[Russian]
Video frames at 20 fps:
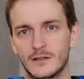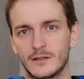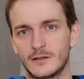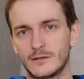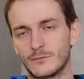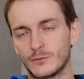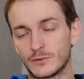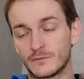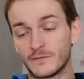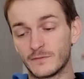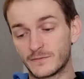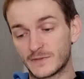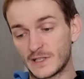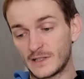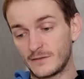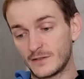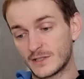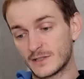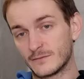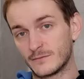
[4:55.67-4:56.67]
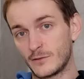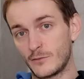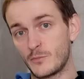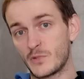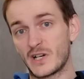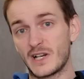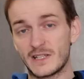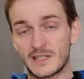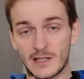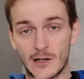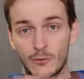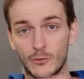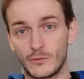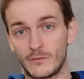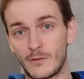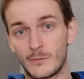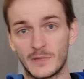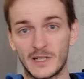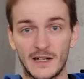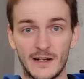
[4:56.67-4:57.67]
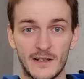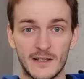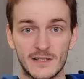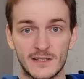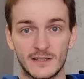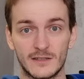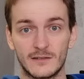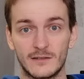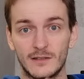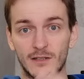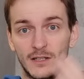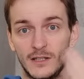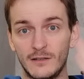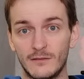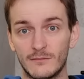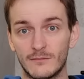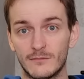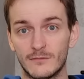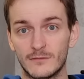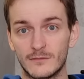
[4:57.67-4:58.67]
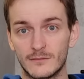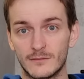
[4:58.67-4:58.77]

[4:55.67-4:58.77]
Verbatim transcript: Вот, соответственно, вы выбираете, какой вам нравится, и